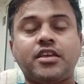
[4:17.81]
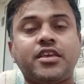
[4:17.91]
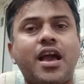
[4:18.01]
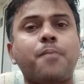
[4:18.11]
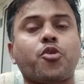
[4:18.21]

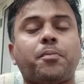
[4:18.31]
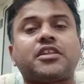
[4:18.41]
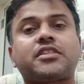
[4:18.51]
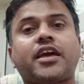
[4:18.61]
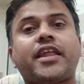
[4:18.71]
ये आपको
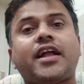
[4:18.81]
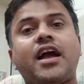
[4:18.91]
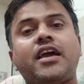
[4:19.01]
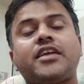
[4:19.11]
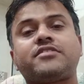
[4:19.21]
मदद करेगा
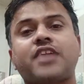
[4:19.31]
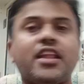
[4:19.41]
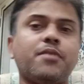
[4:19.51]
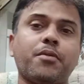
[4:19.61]
इन सारी